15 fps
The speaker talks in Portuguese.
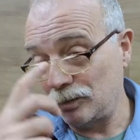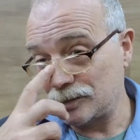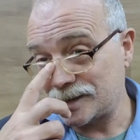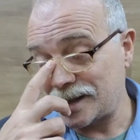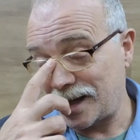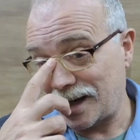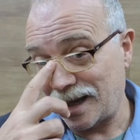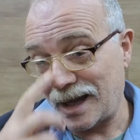num
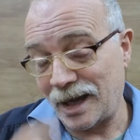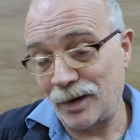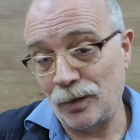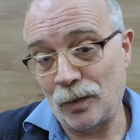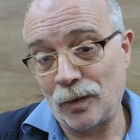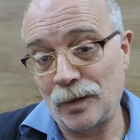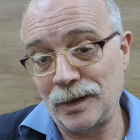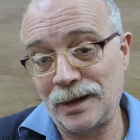
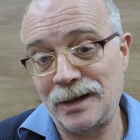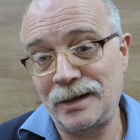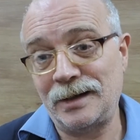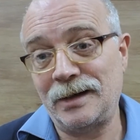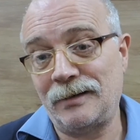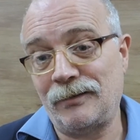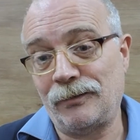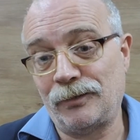cenário
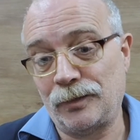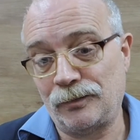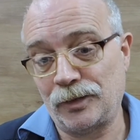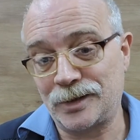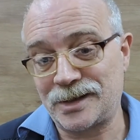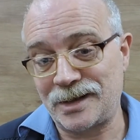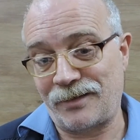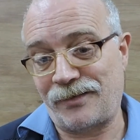onde
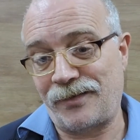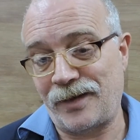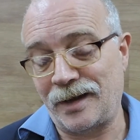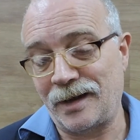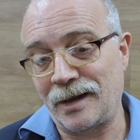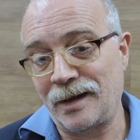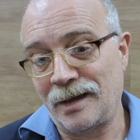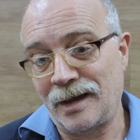você
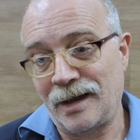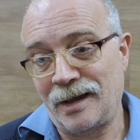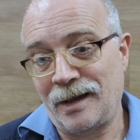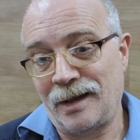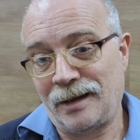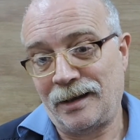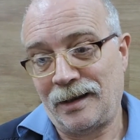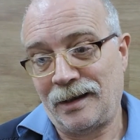vê
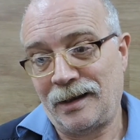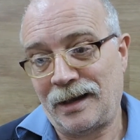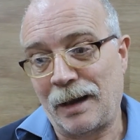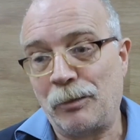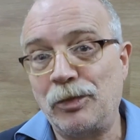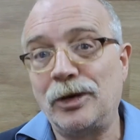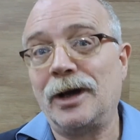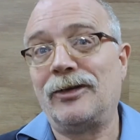
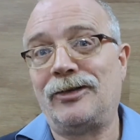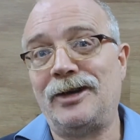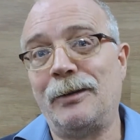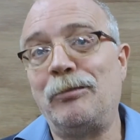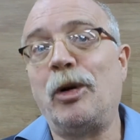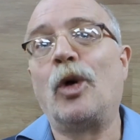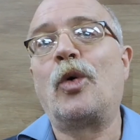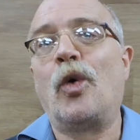que a
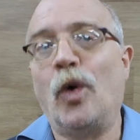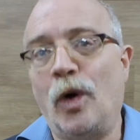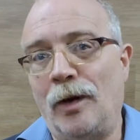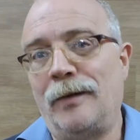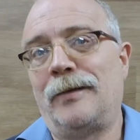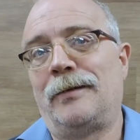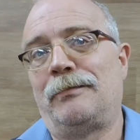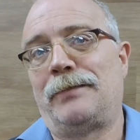burguesia
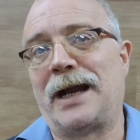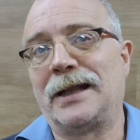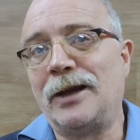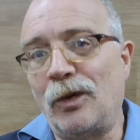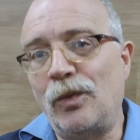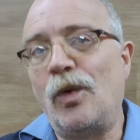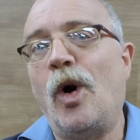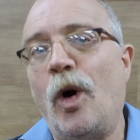blocou para
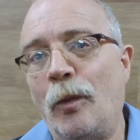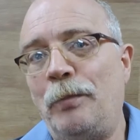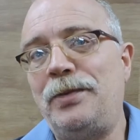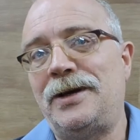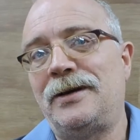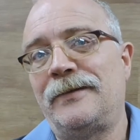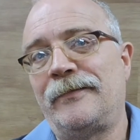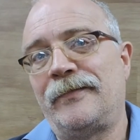dar um
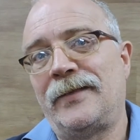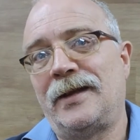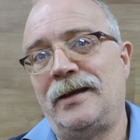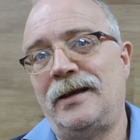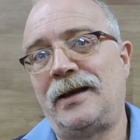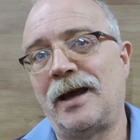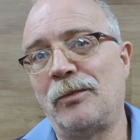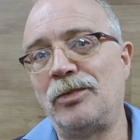golpe
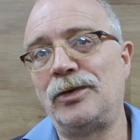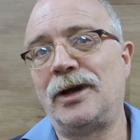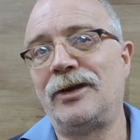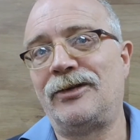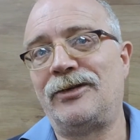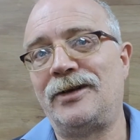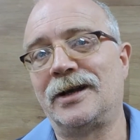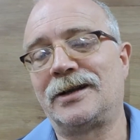e que a
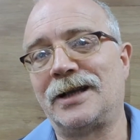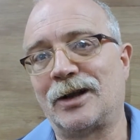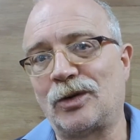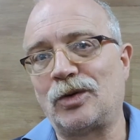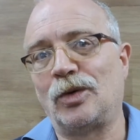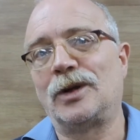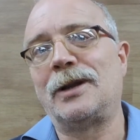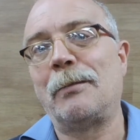burguesia está
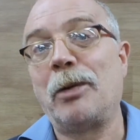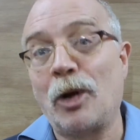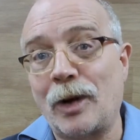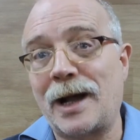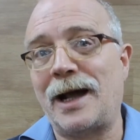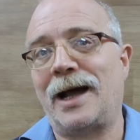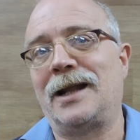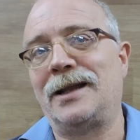toda
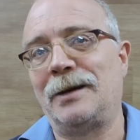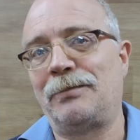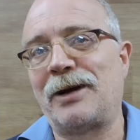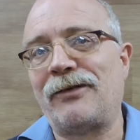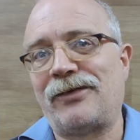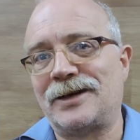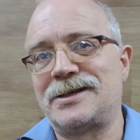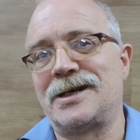blocada
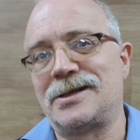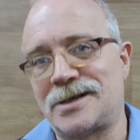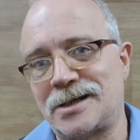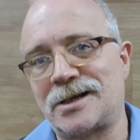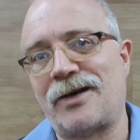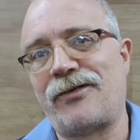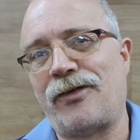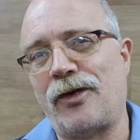para fazer
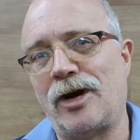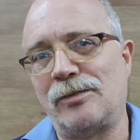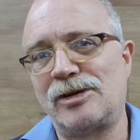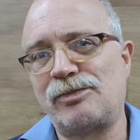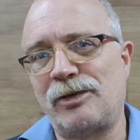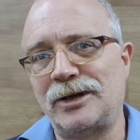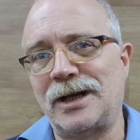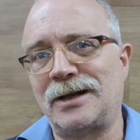essas
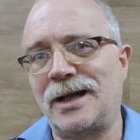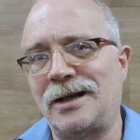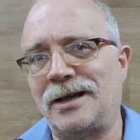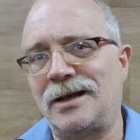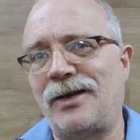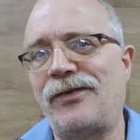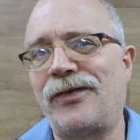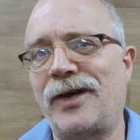reformas, pode até
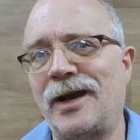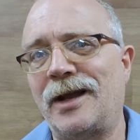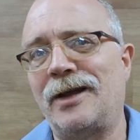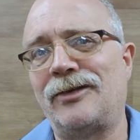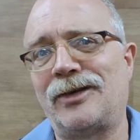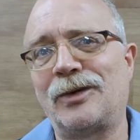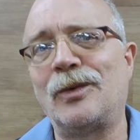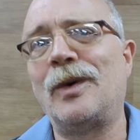ter
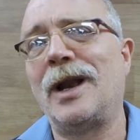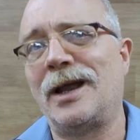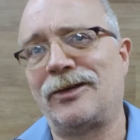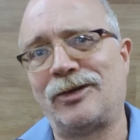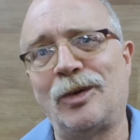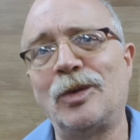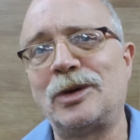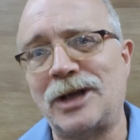diferença com
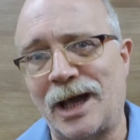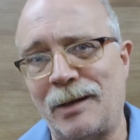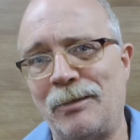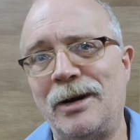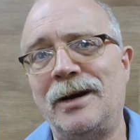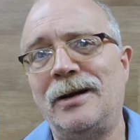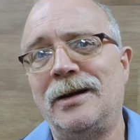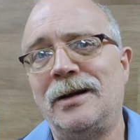relação ao
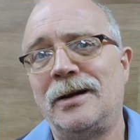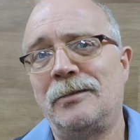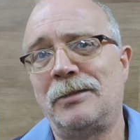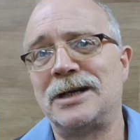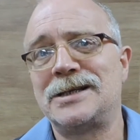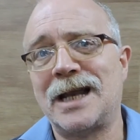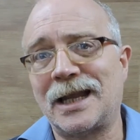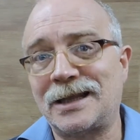Temer,
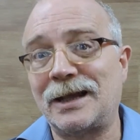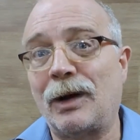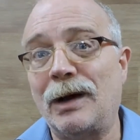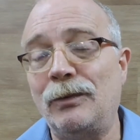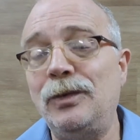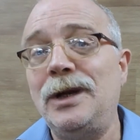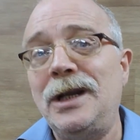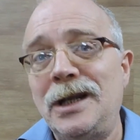mas ela
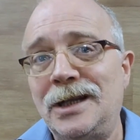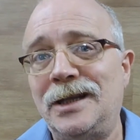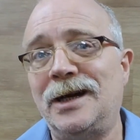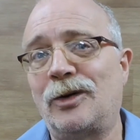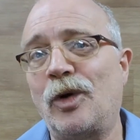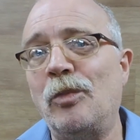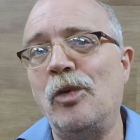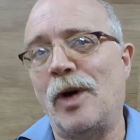está
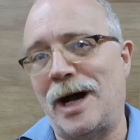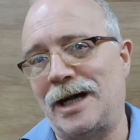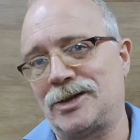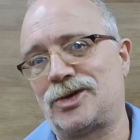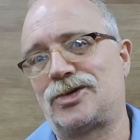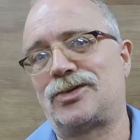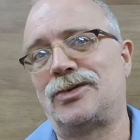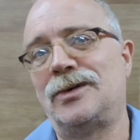unida como
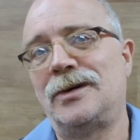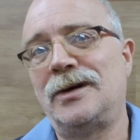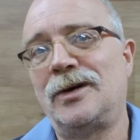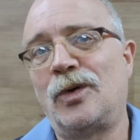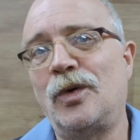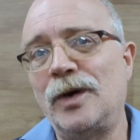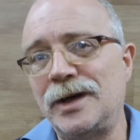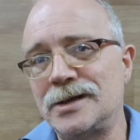aço,
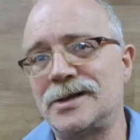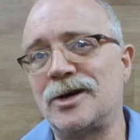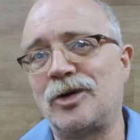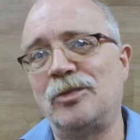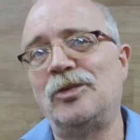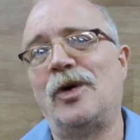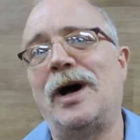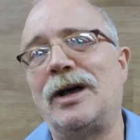coesa
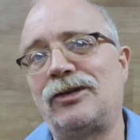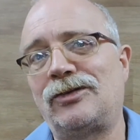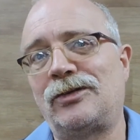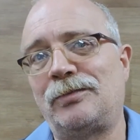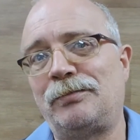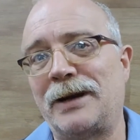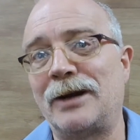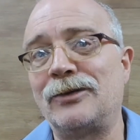como
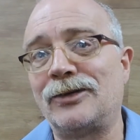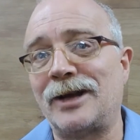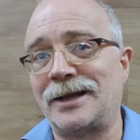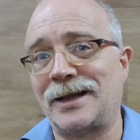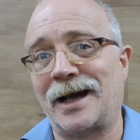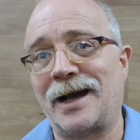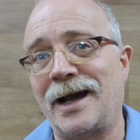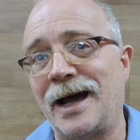aço, para nos
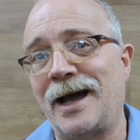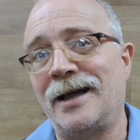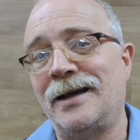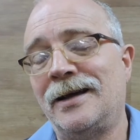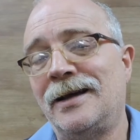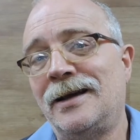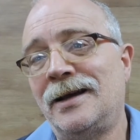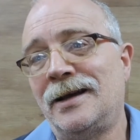
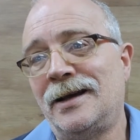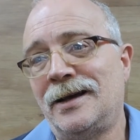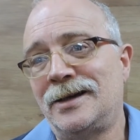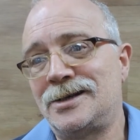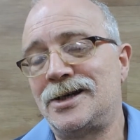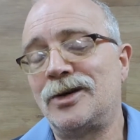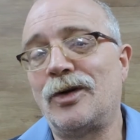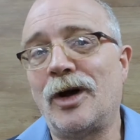atacar.
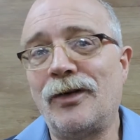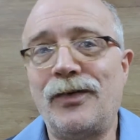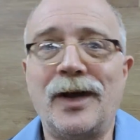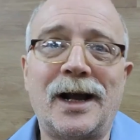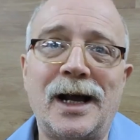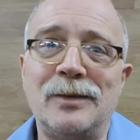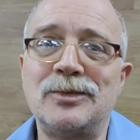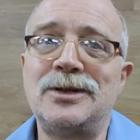Se nós
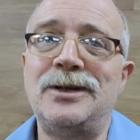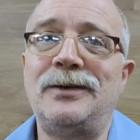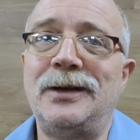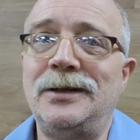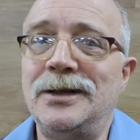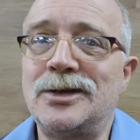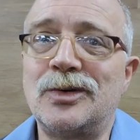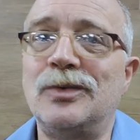ficarmos de,
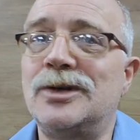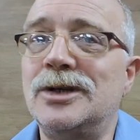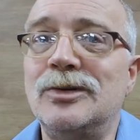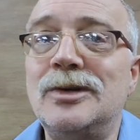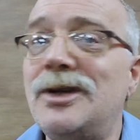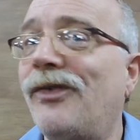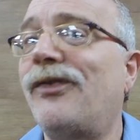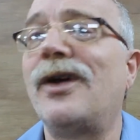
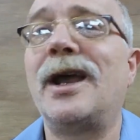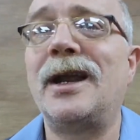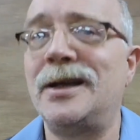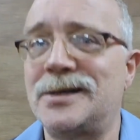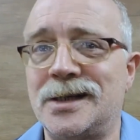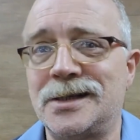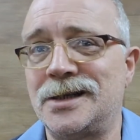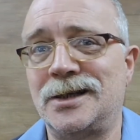discutindo
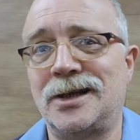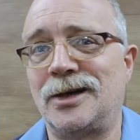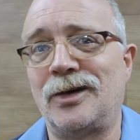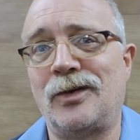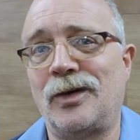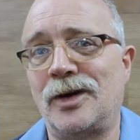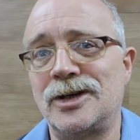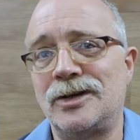diferenças
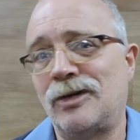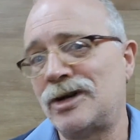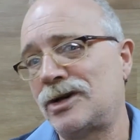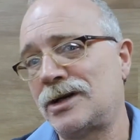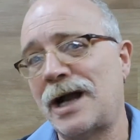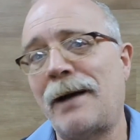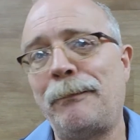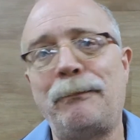entre nós,
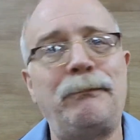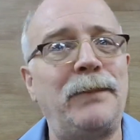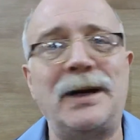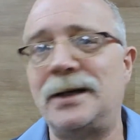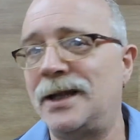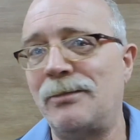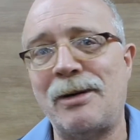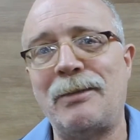nós já
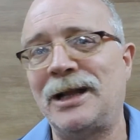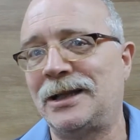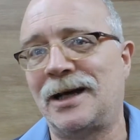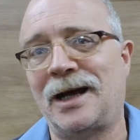perdemos a